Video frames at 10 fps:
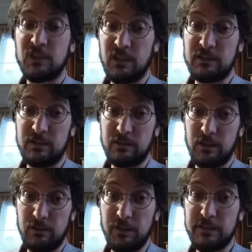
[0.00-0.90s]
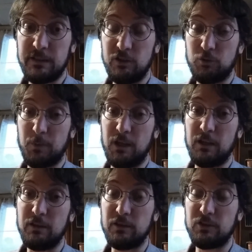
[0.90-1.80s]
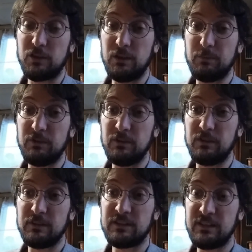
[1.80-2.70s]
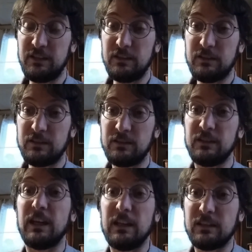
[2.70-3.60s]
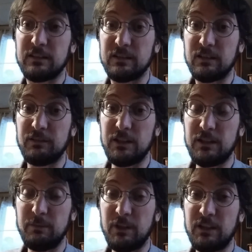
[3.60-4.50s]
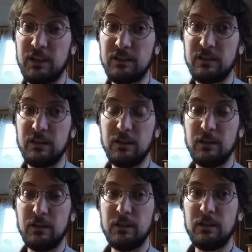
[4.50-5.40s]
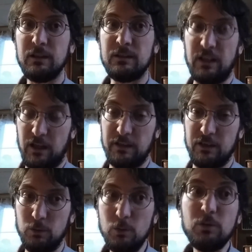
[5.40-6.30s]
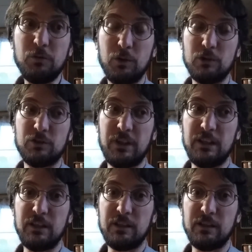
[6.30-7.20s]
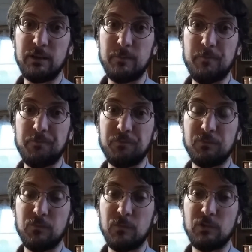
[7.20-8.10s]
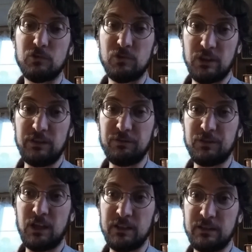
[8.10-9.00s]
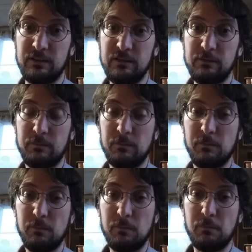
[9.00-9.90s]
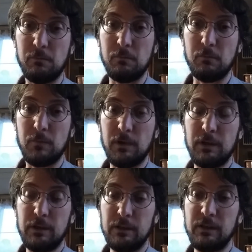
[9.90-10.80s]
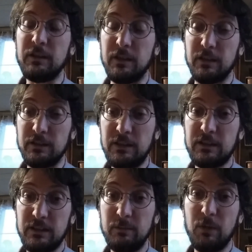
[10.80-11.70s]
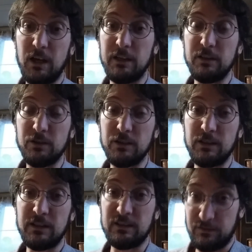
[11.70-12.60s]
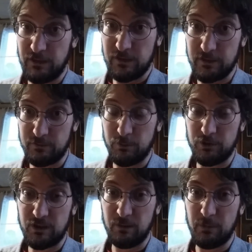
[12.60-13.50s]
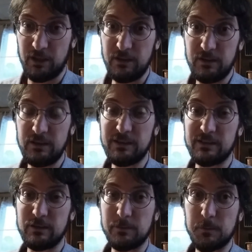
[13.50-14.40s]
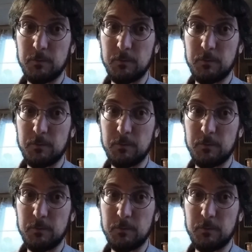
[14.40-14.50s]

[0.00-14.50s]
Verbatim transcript: dass sie teilweise in Sprachen geschrieben sind, die ältesten Quellen, die man hat, die eine unvollständige Schrift hatten, in der nicht immer eindeutig ist, welches Wort gemeint ist,